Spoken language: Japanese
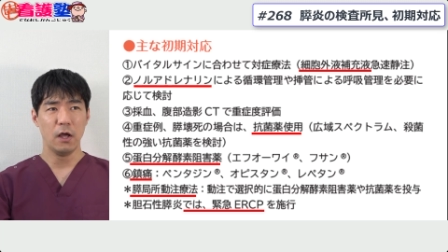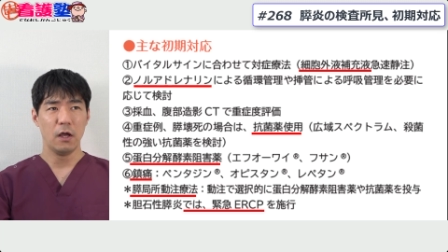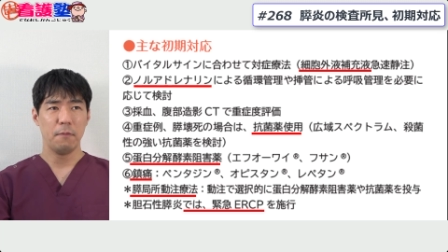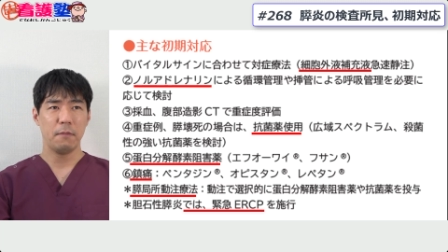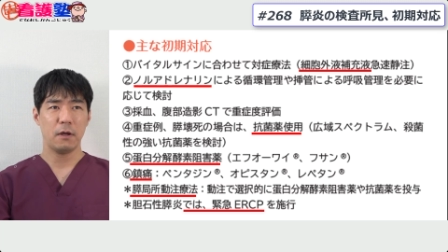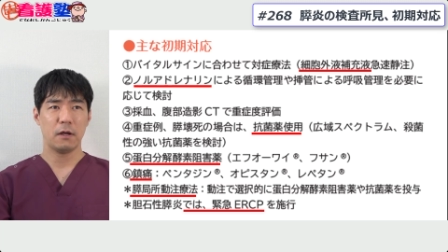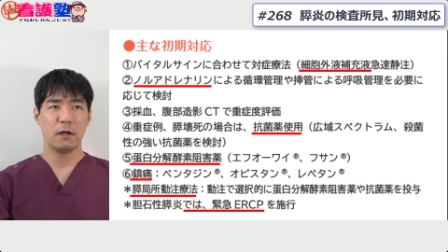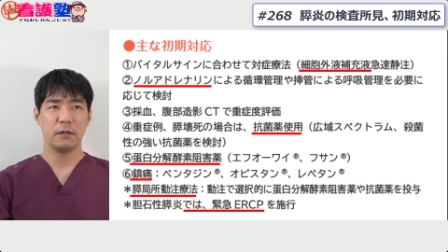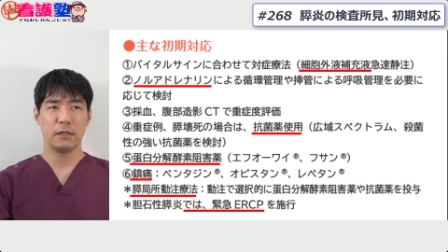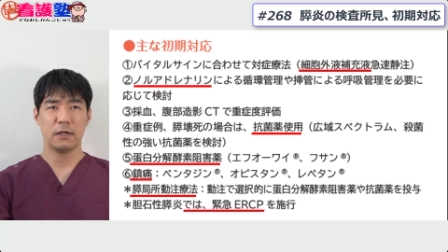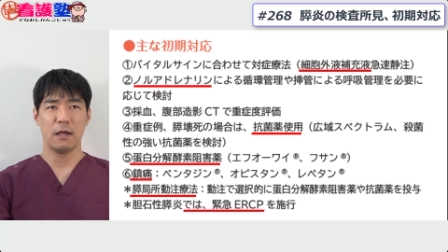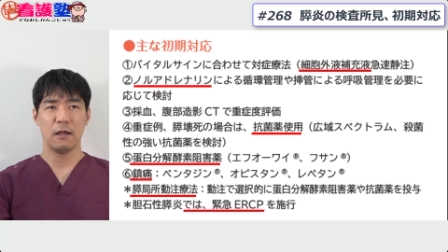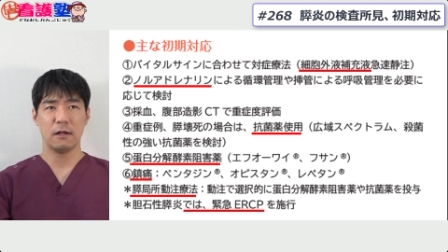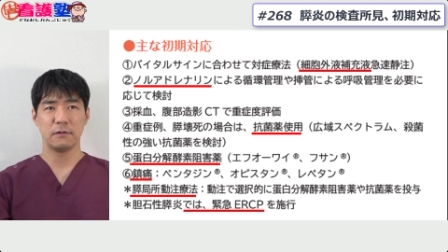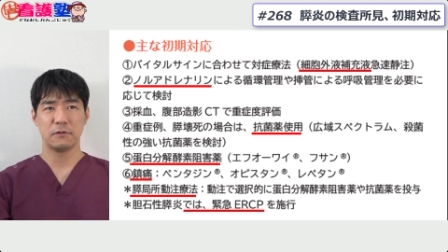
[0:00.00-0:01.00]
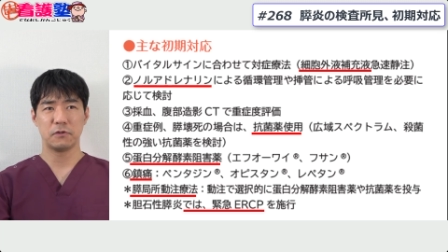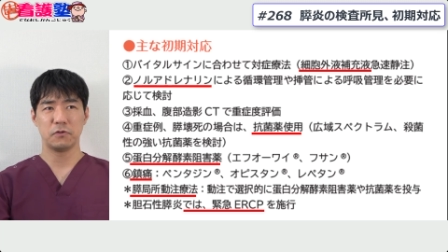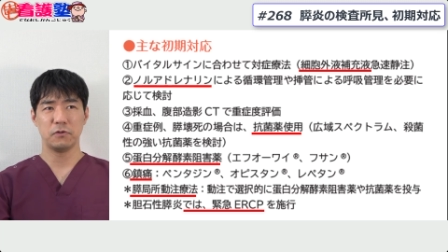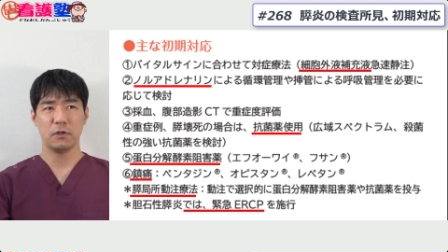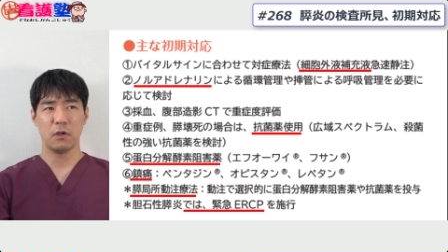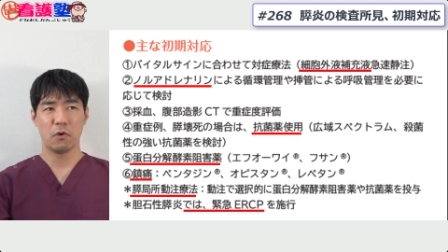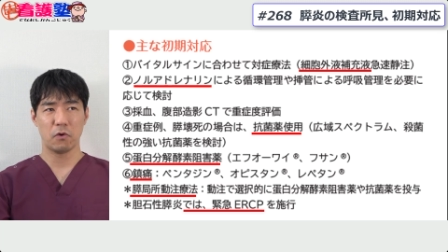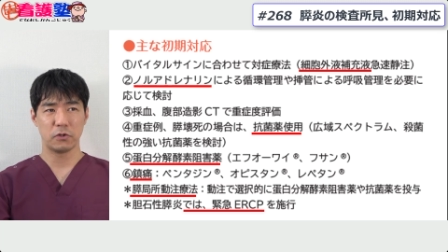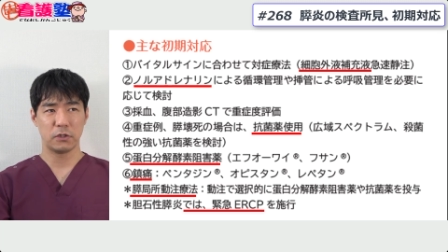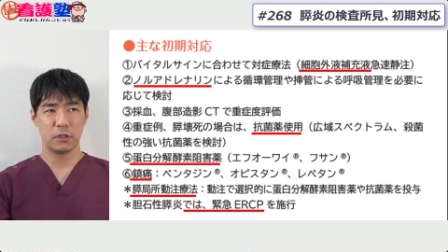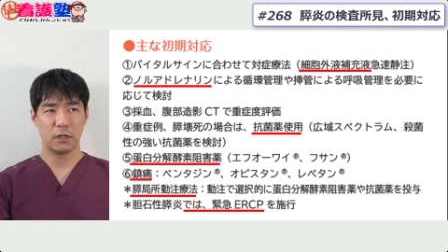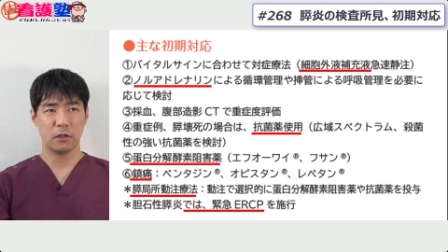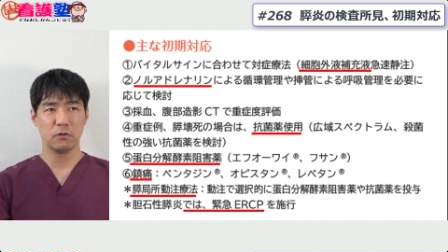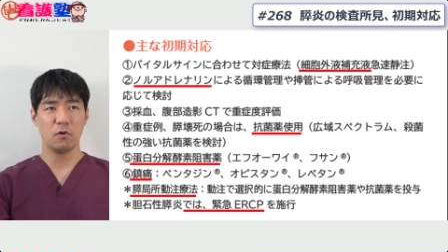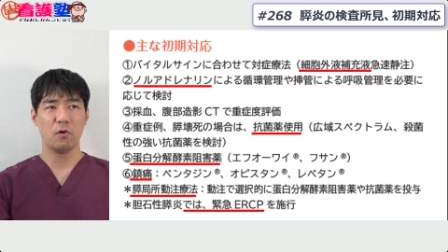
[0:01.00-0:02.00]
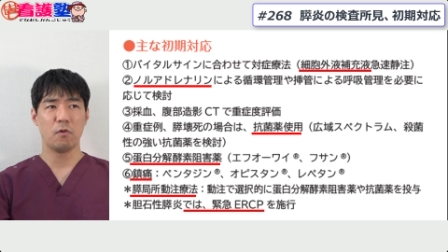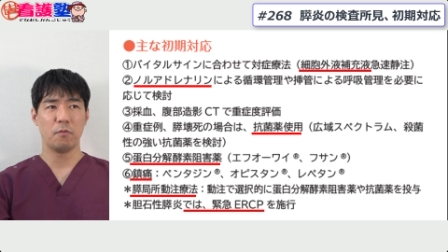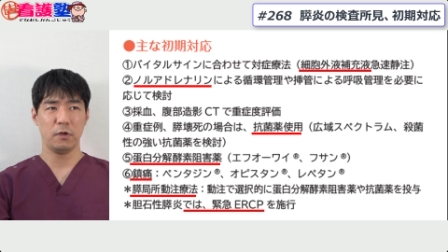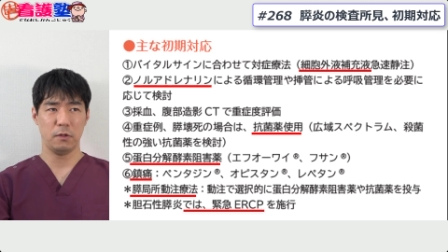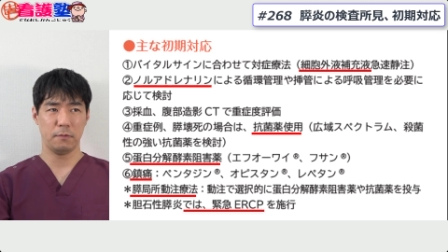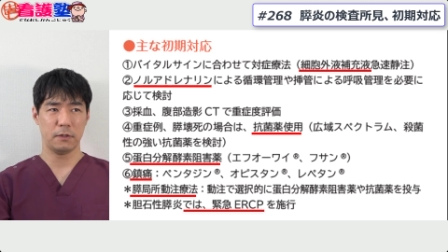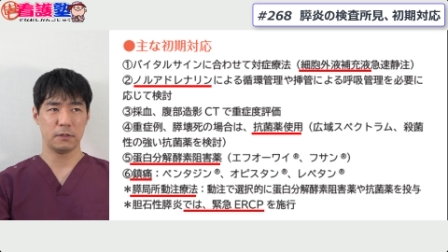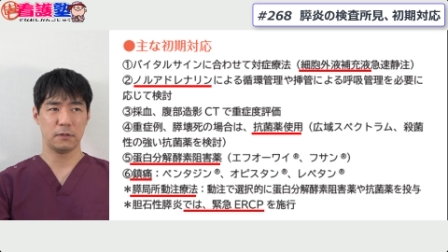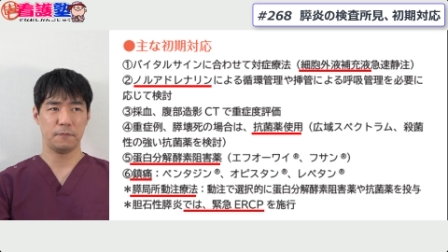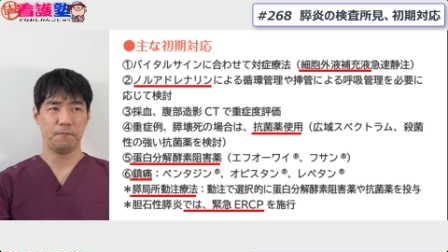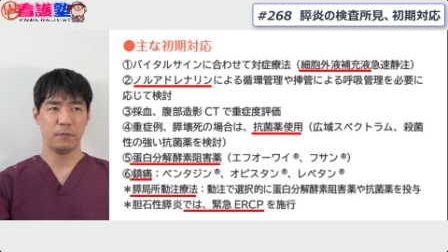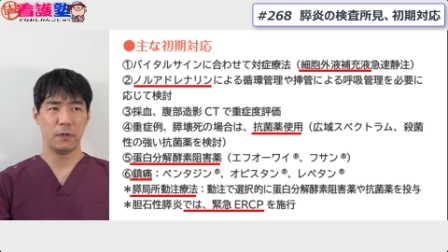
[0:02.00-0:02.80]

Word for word: まあ、理解が進んでよろしいかと思います。